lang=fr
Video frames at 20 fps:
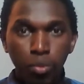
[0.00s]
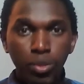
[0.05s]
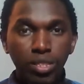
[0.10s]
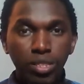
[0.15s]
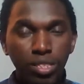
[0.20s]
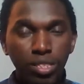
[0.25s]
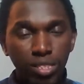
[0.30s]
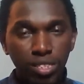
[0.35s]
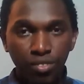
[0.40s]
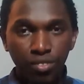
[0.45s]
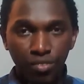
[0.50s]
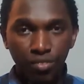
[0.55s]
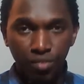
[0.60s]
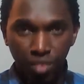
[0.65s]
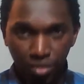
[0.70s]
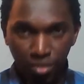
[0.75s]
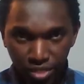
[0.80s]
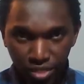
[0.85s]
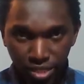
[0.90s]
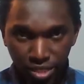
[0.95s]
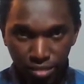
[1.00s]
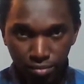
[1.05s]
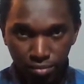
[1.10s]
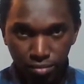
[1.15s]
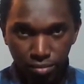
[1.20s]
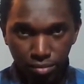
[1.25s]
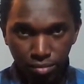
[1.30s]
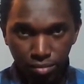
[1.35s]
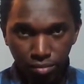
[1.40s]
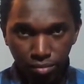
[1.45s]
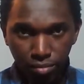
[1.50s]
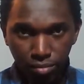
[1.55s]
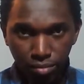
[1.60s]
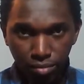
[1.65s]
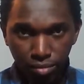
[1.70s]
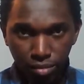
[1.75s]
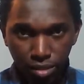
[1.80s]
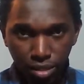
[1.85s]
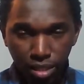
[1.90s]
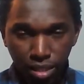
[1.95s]
positif, en fait.
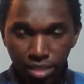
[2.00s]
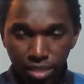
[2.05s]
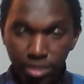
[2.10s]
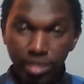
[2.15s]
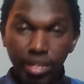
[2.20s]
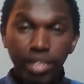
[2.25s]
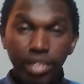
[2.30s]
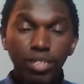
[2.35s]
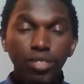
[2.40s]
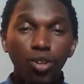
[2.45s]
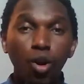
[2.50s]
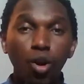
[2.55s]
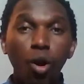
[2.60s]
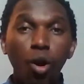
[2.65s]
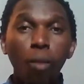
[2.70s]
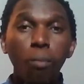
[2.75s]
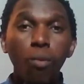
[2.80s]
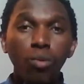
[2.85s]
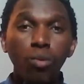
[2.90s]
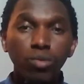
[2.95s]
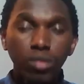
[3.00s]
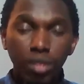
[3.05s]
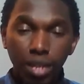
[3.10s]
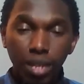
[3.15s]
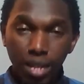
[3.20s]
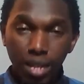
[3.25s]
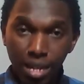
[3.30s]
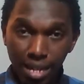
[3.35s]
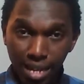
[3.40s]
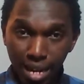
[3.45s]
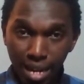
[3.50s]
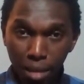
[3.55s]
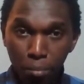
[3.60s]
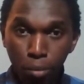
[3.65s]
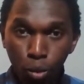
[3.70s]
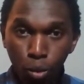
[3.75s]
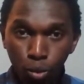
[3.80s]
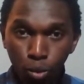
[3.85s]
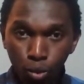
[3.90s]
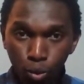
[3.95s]
C'est-à-dire, on montre les
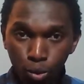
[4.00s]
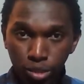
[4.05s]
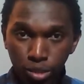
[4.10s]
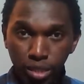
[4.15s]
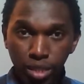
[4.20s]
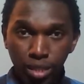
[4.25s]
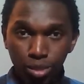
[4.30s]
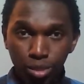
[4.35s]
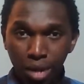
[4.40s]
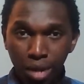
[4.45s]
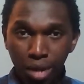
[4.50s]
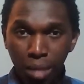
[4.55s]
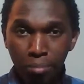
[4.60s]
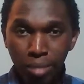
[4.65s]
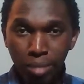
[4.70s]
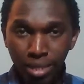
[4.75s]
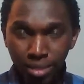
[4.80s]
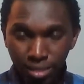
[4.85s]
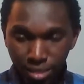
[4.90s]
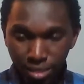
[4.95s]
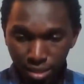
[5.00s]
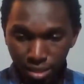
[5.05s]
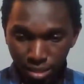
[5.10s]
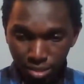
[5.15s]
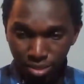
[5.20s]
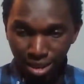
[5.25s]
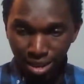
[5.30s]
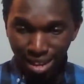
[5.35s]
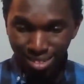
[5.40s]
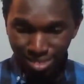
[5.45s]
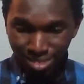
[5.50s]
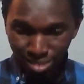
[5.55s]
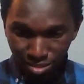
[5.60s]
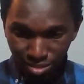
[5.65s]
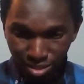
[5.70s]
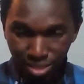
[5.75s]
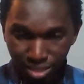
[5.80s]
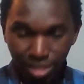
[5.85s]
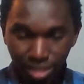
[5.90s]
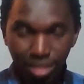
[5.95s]
bons côtés de la médecine, de la
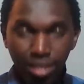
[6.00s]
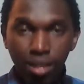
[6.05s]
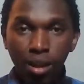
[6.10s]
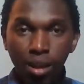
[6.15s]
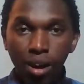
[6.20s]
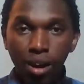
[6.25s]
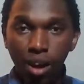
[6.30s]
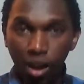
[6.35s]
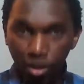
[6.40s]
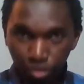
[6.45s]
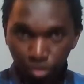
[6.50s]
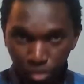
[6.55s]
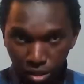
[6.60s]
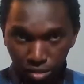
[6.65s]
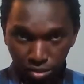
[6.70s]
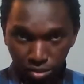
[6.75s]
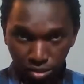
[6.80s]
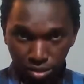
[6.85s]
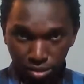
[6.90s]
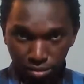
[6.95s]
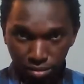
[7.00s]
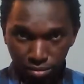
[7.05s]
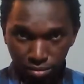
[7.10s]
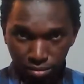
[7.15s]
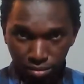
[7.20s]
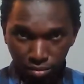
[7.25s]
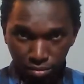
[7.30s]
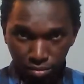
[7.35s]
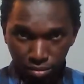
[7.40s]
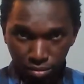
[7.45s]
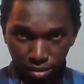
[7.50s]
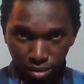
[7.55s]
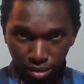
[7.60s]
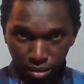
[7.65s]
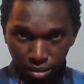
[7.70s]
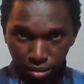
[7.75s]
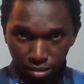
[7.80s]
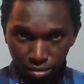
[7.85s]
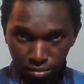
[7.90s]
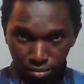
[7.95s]
santé en France.
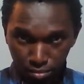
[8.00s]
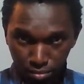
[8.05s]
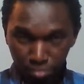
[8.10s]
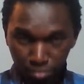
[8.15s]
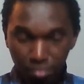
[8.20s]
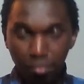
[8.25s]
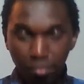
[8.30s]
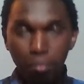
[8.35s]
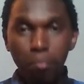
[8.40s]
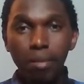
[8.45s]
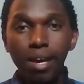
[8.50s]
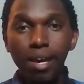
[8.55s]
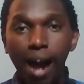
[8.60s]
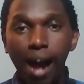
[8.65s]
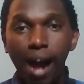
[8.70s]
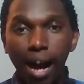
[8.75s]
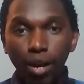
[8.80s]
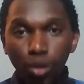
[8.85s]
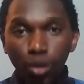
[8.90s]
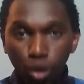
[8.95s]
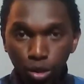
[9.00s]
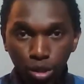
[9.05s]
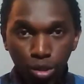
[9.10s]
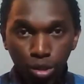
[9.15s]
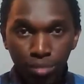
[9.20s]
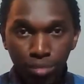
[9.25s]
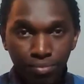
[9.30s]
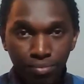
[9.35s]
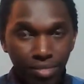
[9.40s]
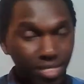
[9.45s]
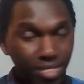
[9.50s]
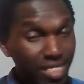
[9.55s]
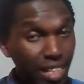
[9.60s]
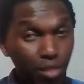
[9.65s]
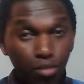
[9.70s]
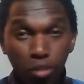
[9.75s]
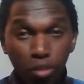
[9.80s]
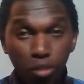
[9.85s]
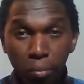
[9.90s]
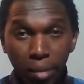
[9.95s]
Mais alors que
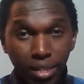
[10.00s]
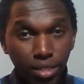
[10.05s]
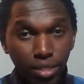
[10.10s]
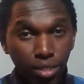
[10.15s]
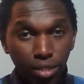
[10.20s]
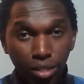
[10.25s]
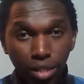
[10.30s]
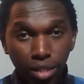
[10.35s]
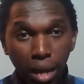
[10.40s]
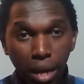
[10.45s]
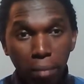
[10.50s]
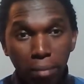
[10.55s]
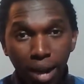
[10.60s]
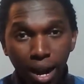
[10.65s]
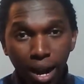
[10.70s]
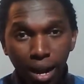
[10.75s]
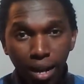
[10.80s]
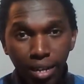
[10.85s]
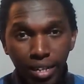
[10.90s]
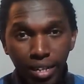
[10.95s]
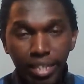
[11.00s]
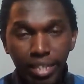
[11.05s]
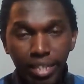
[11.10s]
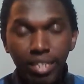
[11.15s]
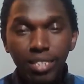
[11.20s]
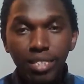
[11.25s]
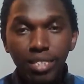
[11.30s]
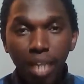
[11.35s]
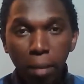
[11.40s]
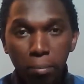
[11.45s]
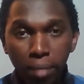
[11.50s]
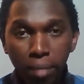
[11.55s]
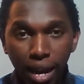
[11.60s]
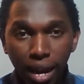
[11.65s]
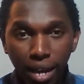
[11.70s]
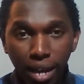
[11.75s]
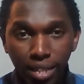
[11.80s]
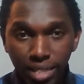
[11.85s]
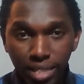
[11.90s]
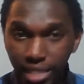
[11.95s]
ça ne veut pas dire que là-bas, il n'y a
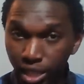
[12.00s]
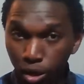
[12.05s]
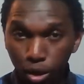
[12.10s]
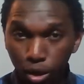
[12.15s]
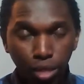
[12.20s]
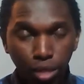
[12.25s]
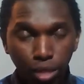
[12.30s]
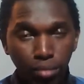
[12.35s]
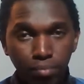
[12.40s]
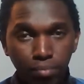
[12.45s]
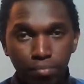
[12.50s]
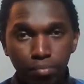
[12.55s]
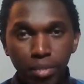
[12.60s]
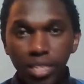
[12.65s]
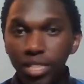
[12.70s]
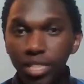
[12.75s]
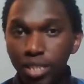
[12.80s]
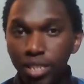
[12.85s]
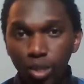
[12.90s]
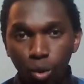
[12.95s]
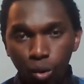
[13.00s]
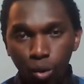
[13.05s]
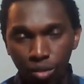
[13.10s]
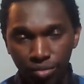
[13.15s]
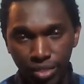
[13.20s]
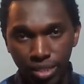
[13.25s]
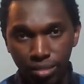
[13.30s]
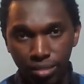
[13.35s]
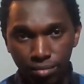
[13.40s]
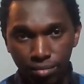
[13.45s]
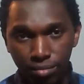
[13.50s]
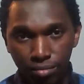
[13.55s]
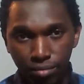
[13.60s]
pas d'erreurs médicaux, en fait.